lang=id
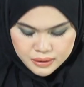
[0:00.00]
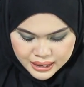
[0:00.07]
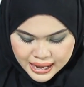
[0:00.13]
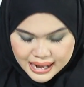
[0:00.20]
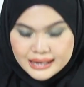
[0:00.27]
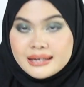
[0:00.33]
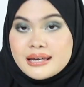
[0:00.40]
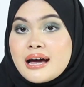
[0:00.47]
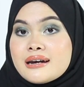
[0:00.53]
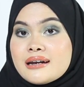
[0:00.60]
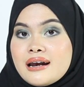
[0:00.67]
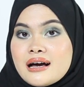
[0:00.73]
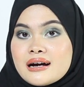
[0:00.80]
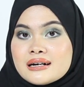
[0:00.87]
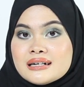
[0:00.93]
larinya
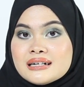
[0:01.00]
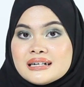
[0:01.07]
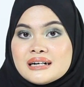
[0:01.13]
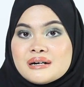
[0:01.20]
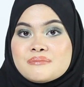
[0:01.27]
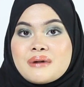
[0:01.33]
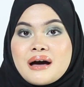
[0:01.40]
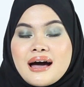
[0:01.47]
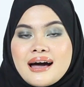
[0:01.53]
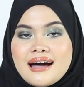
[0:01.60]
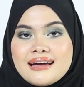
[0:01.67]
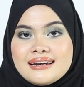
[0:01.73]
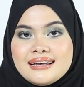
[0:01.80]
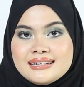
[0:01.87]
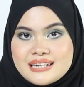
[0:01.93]
adalah ke
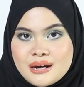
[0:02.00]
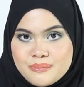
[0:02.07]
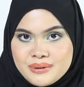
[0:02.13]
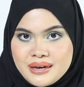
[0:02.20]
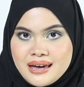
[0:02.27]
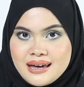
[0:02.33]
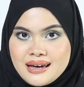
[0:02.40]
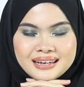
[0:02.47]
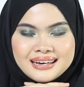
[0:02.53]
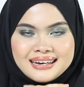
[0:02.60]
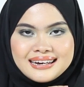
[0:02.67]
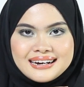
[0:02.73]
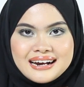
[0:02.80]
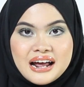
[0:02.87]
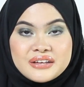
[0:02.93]
bahan hijabnya
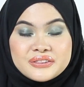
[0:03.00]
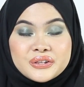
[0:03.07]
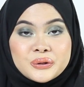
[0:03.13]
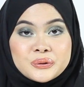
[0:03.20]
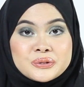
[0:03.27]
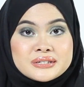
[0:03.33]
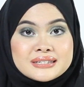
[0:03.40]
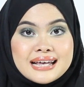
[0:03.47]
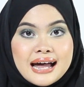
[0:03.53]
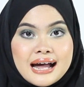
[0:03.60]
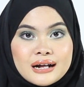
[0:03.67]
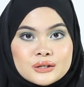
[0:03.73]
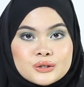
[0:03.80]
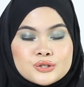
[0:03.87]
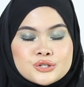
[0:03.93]
nah terus
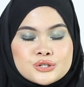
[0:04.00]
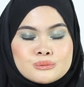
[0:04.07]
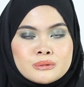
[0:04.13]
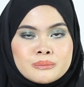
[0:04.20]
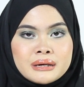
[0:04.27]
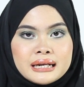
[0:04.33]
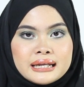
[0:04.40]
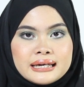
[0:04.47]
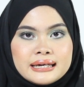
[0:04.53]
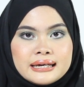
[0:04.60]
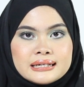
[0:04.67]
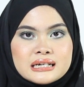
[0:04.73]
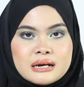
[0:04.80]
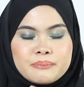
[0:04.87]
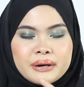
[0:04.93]
harus memilih
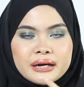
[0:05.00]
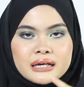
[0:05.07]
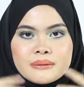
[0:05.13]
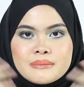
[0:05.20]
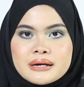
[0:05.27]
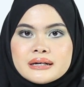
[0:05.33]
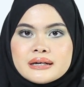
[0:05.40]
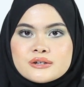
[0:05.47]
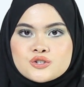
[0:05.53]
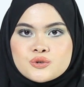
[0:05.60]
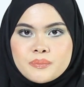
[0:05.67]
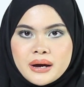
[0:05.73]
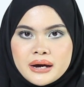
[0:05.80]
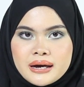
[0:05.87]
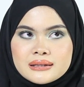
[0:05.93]
hijab yang gimana
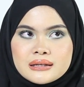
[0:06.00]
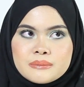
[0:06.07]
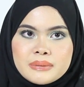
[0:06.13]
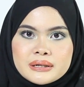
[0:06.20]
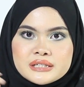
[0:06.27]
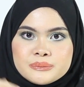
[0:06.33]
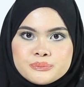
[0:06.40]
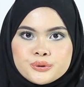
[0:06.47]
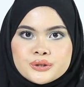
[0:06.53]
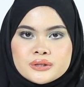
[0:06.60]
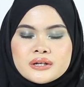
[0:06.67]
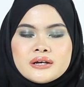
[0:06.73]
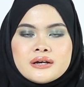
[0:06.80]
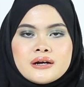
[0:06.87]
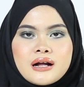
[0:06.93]
supaya tanpa ciput
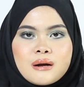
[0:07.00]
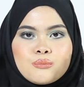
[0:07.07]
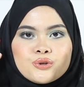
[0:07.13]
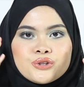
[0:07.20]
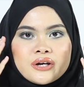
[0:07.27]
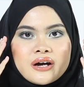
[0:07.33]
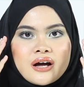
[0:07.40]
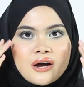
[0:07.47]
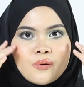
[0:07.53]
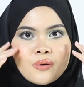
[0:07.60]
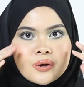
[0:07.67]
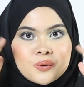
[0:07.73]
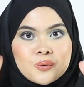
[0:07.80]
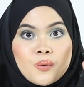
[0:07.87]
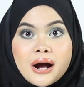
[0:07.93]
rambutnya nggak
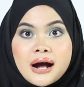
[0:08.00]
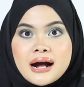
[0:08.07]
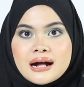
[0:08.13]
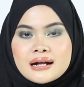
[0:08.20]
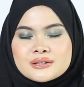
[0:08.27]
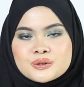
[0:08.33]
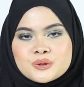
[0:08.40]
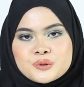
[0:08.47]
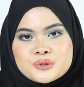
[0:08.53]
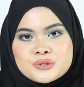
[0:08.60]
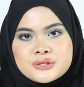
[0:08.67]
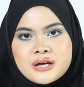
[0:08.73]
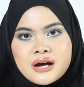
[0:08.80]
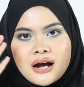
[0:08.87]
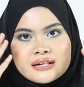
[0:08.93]
keluar keluar terus
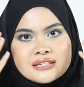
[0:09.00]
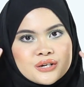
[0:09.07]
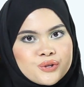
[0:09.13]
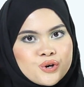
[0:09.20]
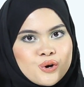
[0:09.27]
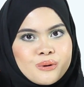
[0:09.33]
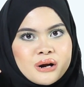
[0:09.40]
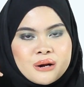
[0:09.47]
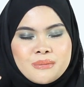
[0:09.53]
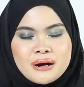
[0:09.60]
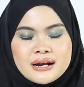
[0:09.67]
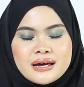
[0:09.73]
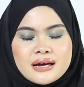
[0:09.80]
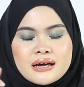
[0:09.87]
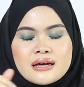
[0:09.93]
dia nggak jatuh
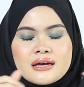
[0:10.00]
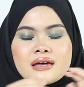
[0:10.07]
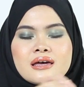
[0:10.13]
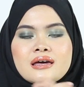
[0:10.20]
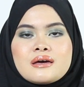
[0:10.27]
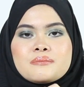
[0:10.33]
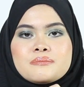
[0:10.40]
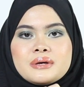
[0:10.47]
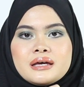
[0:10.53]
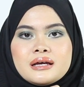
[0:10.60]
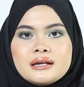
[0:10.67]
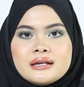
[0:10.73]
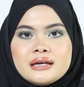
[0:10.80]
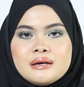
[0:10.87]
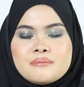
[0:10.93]
kemana-mana
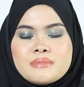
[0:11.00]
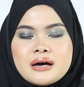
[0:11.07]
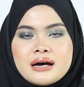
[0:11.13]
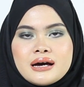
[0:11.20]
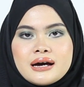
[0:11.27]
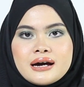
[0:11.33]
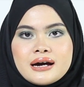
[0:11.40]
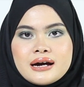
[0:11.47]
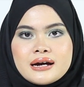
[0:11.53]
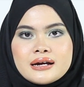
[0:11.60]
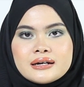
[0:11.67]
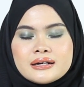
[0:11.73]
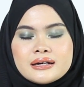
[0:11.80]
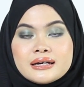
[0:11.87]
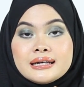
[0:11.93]
pilih
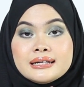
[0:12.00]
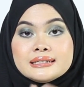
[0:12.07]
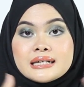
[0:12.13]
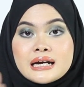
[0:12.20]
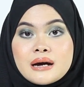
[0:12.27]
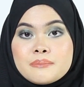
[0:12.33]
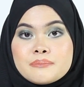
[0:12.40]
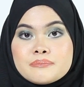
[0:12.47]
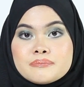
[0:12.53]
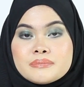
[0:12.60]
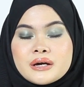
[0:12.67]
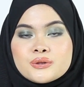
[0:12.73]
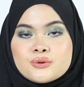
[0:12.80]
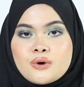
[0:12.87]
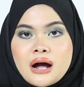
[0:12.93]
bahan uh, hijab
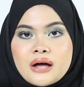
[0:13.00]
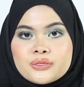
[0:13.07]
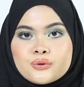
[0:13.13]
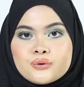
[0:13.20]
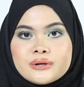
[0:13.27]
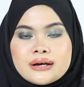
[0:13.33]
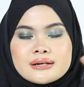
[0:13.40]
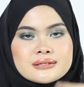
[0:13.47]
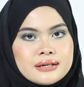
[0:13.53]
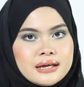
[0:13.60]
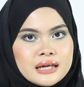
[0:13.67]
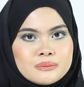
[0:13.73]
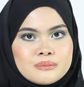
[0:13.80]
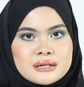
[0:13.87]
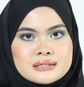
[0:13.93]
yaitu katun yang
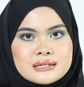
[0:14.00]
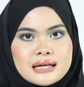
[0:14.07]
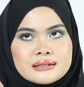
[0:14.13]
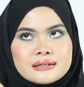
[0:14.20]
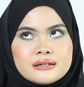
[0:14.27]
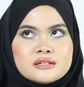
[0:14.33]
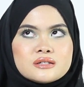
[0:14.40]
sedikit diserap jadi